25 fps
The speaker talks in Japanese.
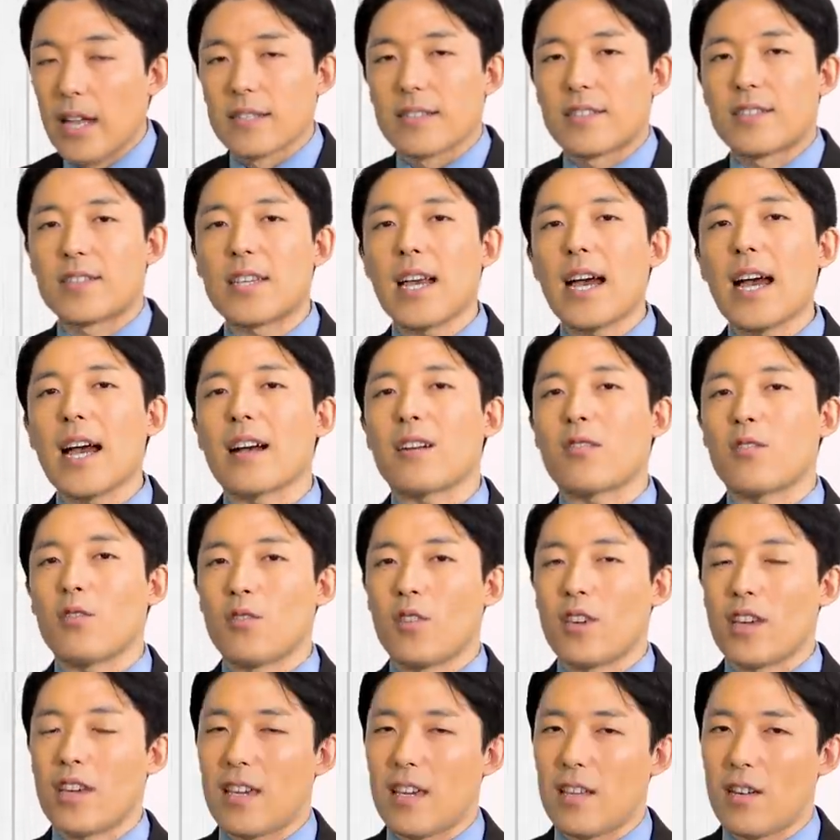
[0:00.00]
じゃあ、こ
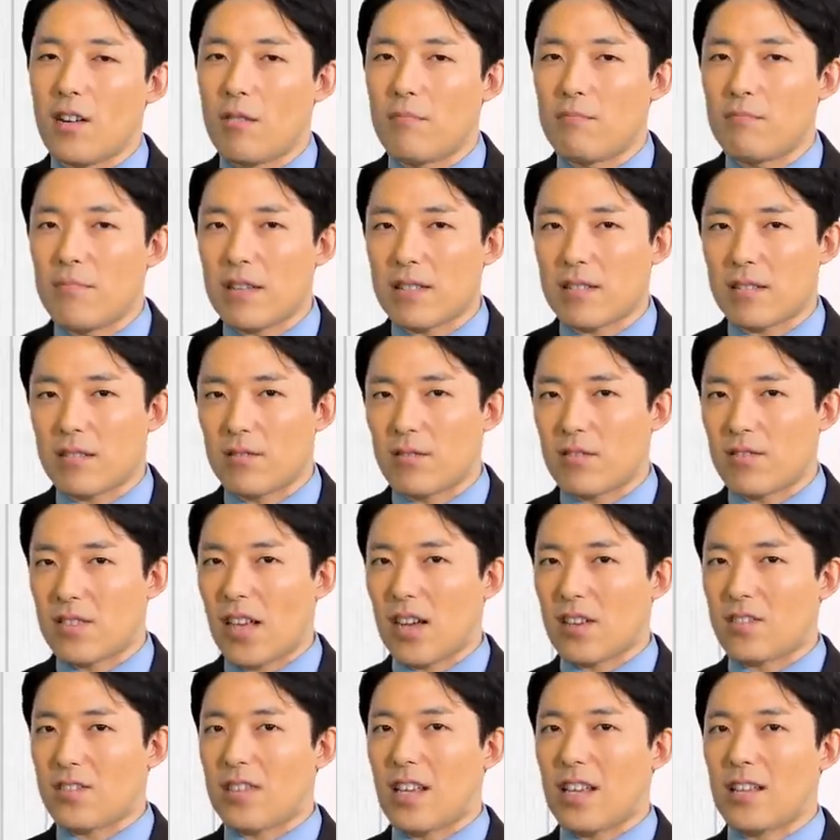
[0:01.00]
のイーロン・マスクの
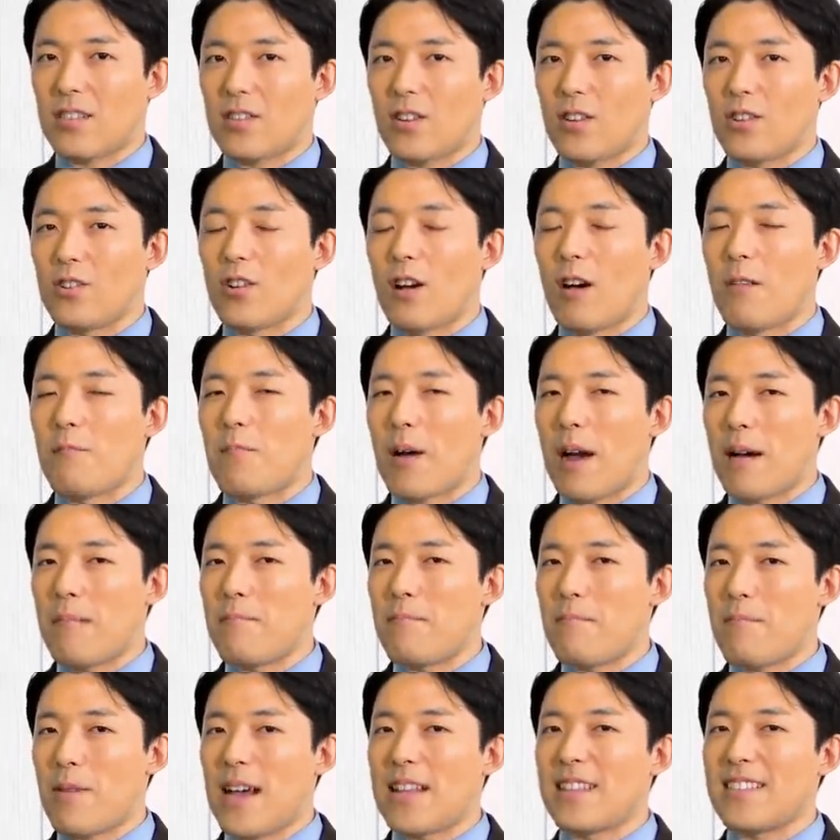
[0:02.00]
作戦というのは
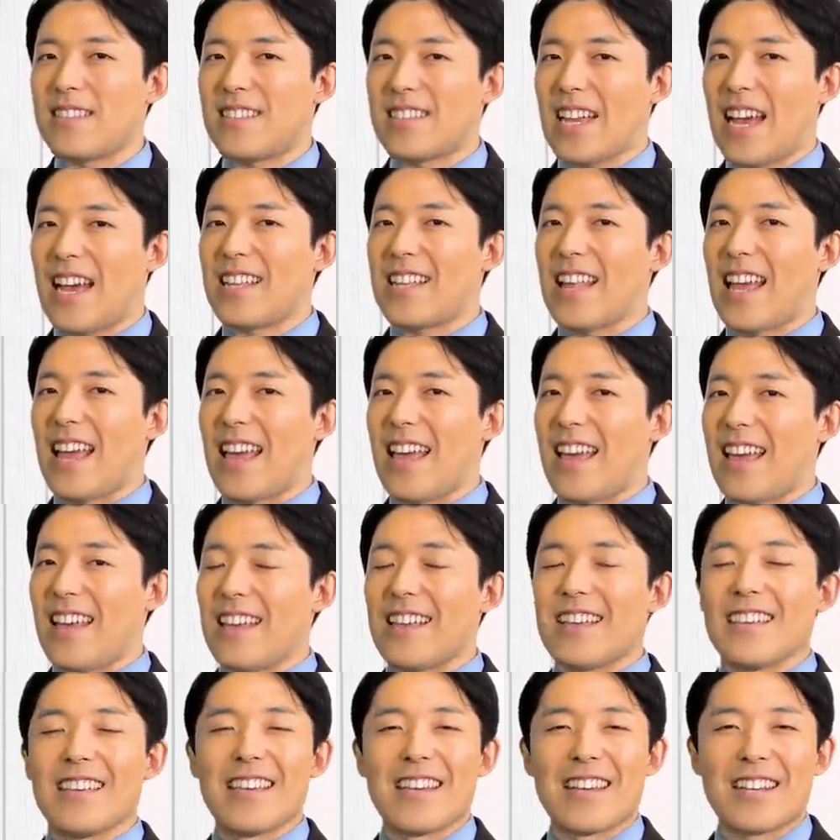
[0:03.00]
万々歳で
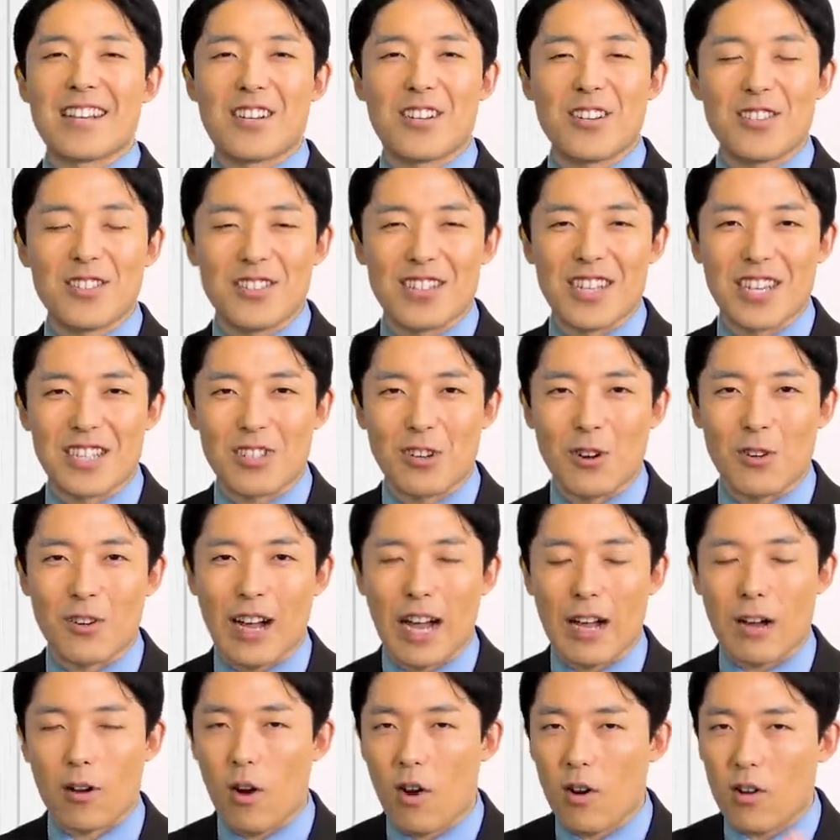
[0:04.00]
いくんでしょう
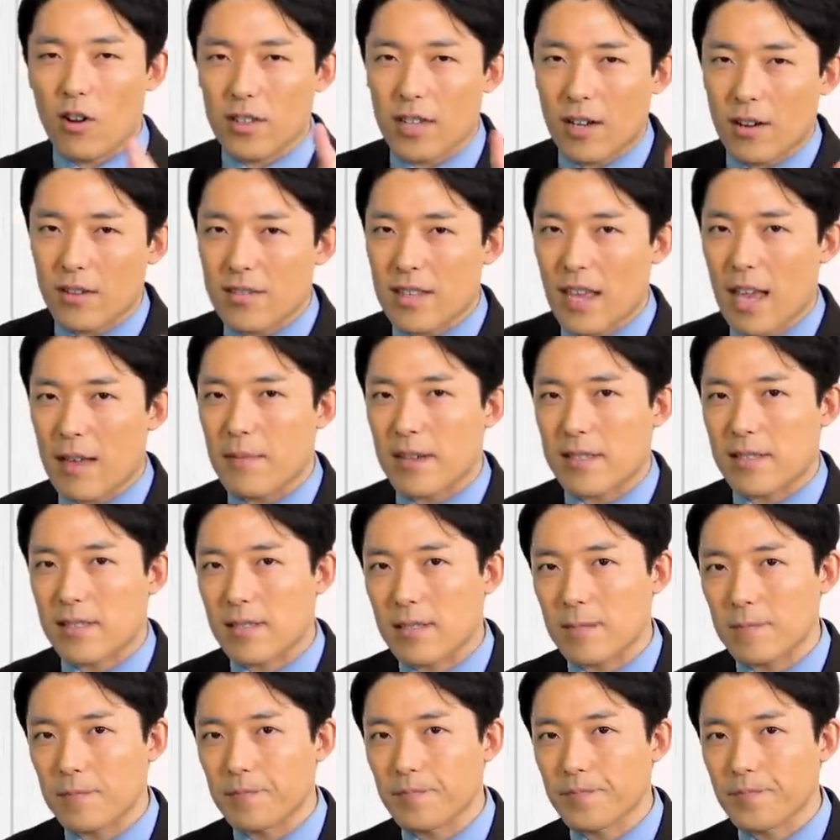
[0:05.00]
かここでございま
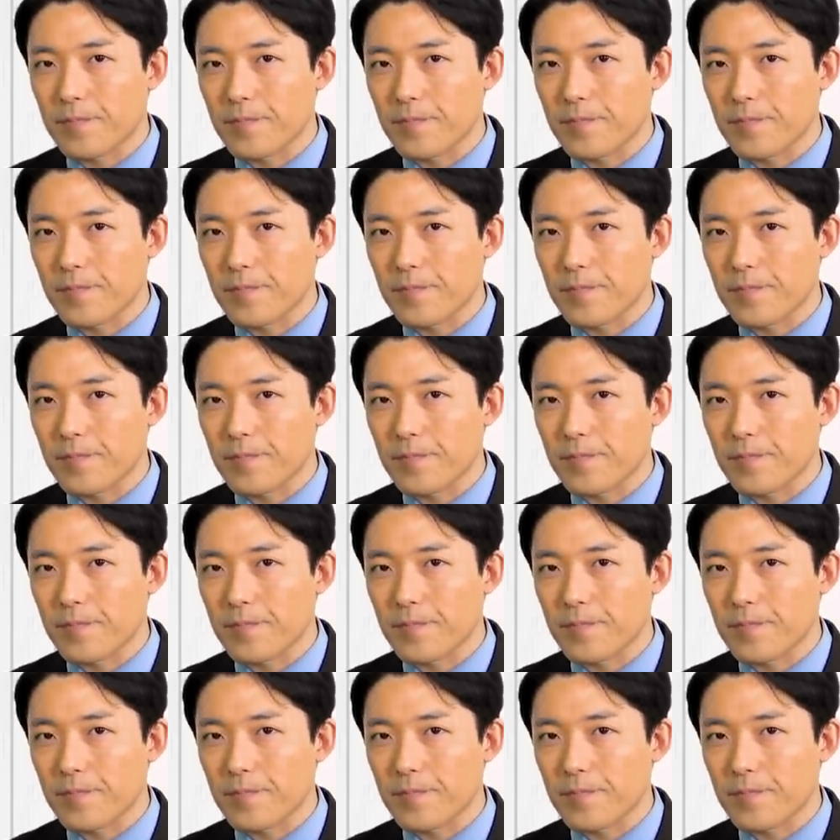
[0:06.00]
す。